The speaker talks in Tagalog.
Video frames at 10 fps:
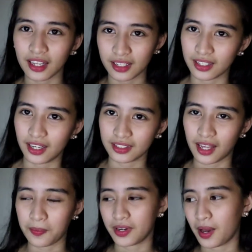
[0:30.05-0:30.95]
talaga. Ang
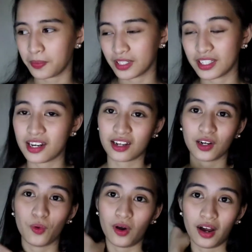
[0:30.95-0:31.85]
dami namin
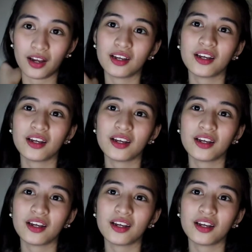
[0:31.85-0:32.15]
ginagawa.